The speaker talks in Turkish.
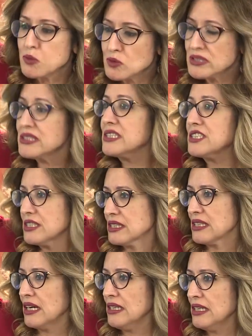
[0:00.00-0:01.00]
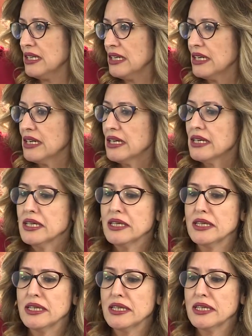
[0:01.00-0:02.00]
Bunun dışında
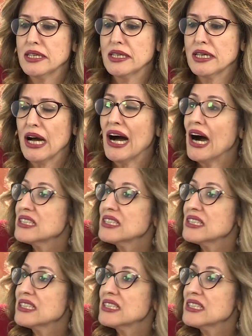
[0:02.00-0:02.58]
e,